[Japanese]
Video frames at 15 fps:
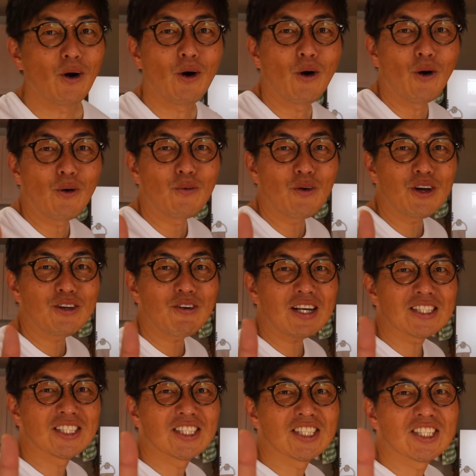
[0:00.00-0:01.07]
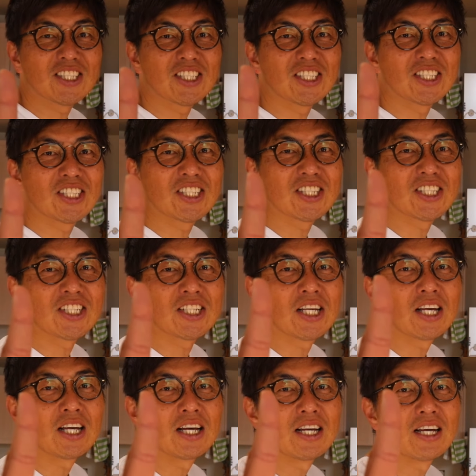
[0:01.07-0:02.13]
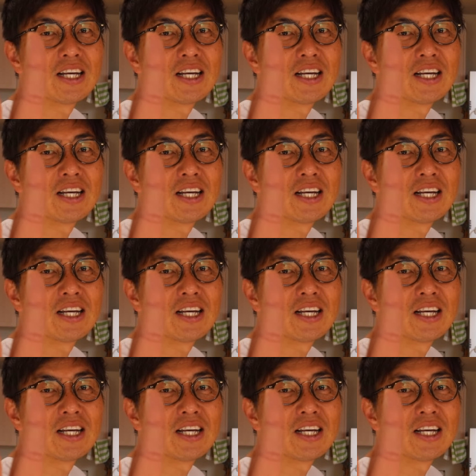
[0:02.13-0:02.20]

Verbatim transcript: 思います。